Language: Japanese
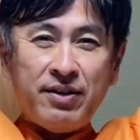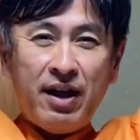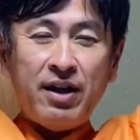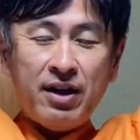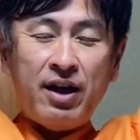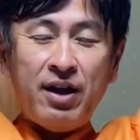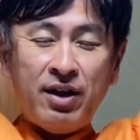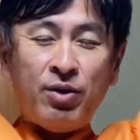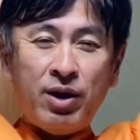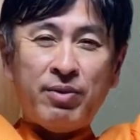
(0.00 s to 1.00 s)
て
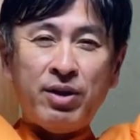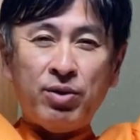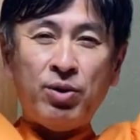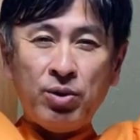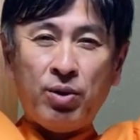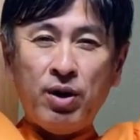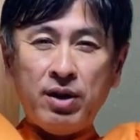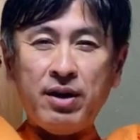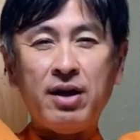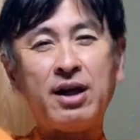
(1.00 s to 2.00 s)
で、乗れば乗るほど
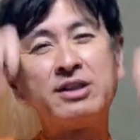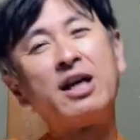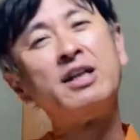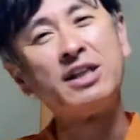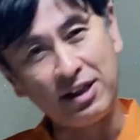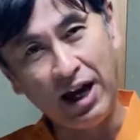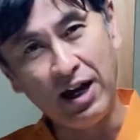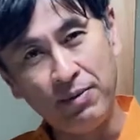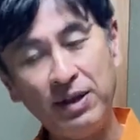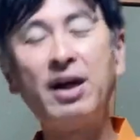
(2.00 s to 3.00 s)
なんか疲れちゃった
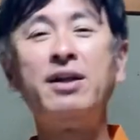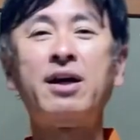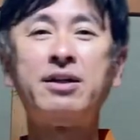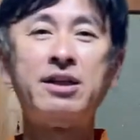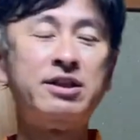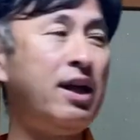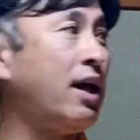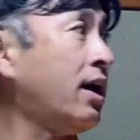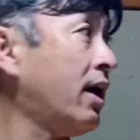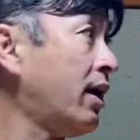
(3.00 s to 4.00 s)
みたいな形
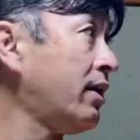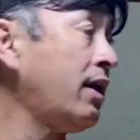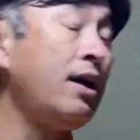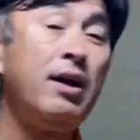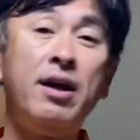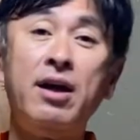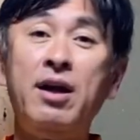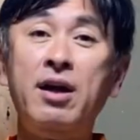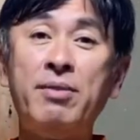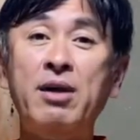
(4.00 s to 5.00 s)
で。で、
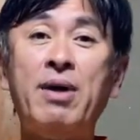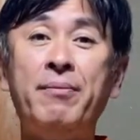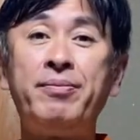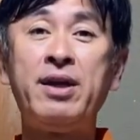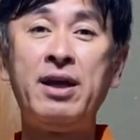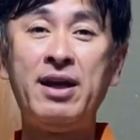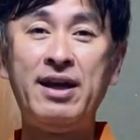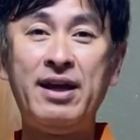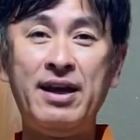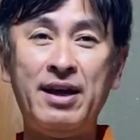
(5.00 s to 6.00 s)
今、
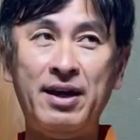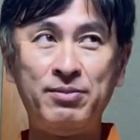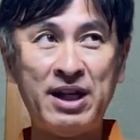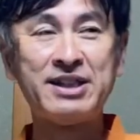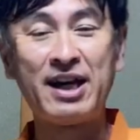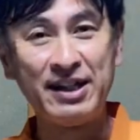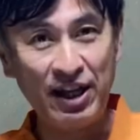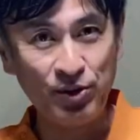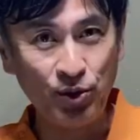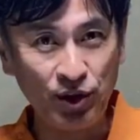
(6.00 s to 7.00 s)
ぶら下がり
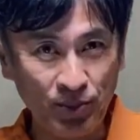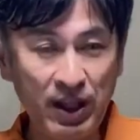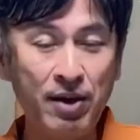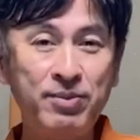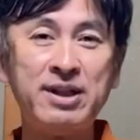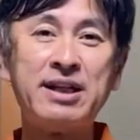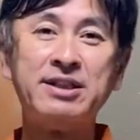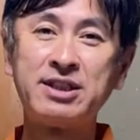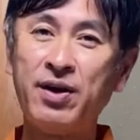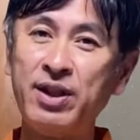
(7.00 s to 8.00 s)
健康器もね、皆
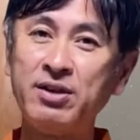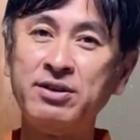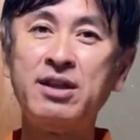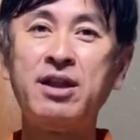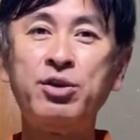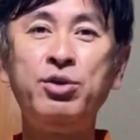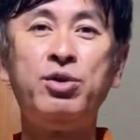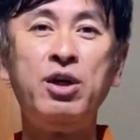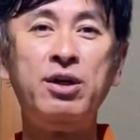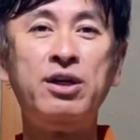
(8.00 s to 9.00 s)
さん使わなくなったと
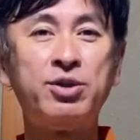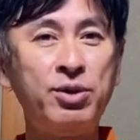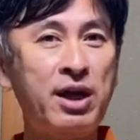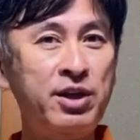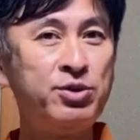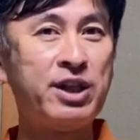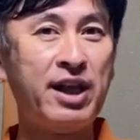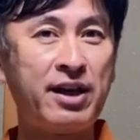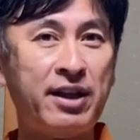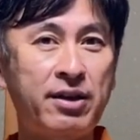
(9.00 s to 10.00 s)
いう、それが理由じゃ
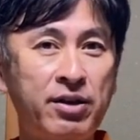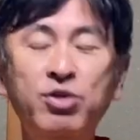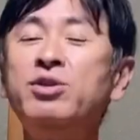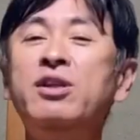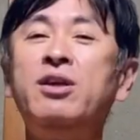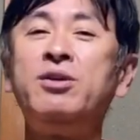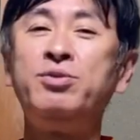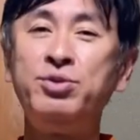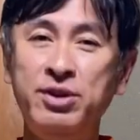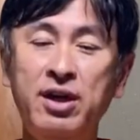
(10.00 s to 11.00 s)
ないかなとい
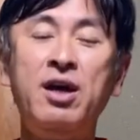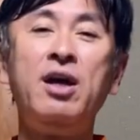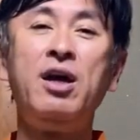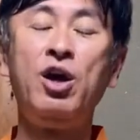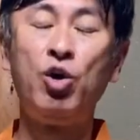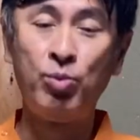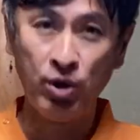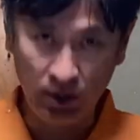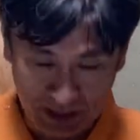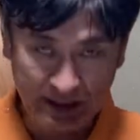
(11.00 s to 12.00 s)
うふうに
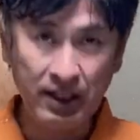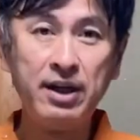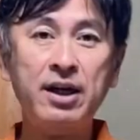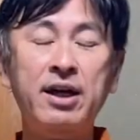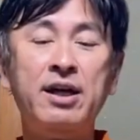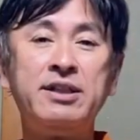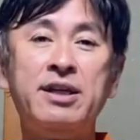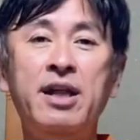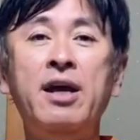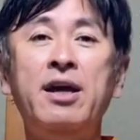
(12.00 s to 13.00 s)
思います。ぜ
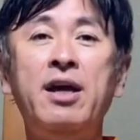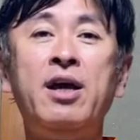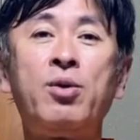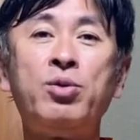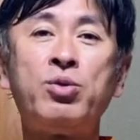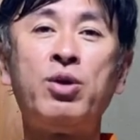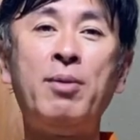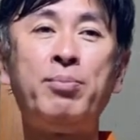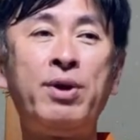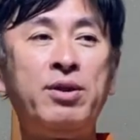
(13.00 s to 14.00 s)
ひね、この
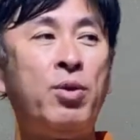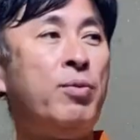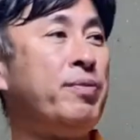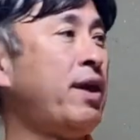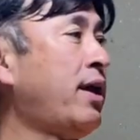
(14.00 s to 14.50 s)
トランポリンの、